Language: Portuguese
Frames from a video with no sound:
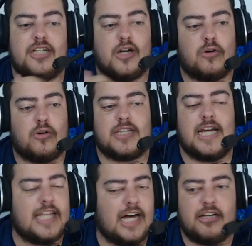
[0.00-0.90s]
Chegou aos
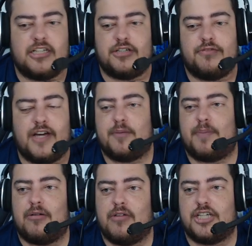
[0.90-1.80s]
30 anos, a gente vende
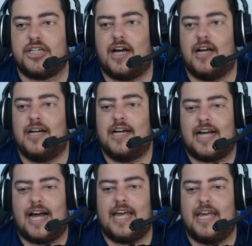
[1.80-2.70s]
para não deixar
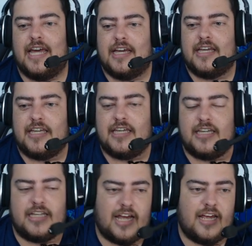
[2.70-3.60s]
cair em,
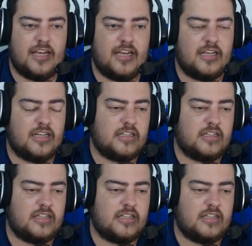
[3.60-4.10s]
né, em,